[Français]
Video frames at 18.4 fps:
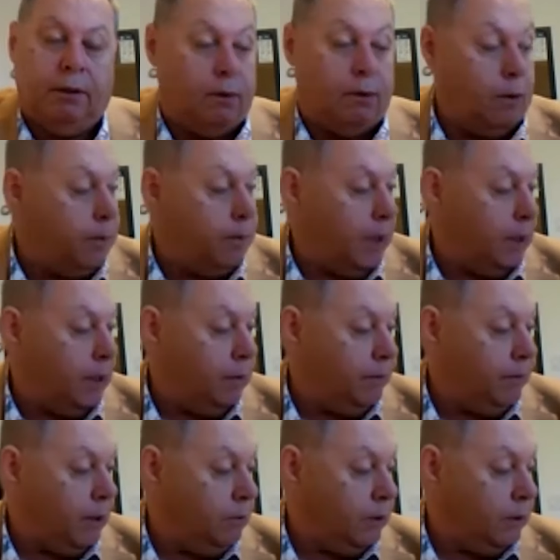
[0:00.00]
On parle
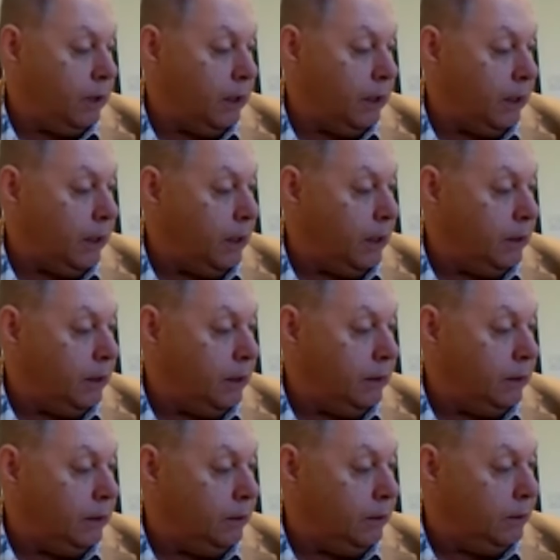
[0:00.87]
environ de
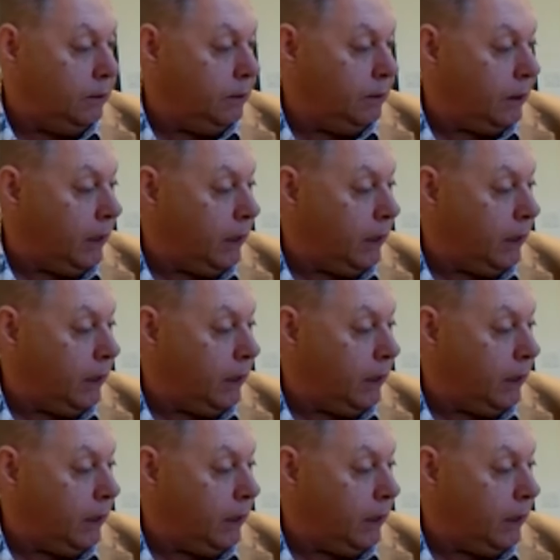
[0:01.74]
40, 000,